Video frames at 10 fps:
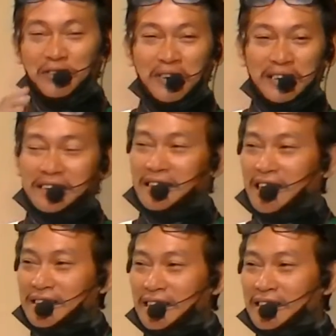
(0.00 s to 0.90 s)

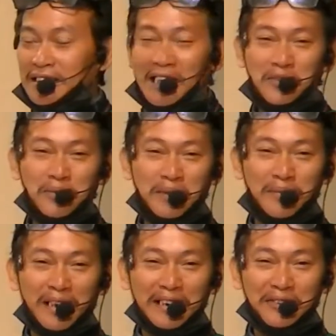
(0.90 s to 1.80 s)
kasing-kasing. Ano man
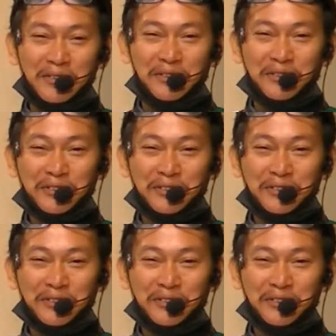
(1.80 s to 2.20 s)
mga igsoon,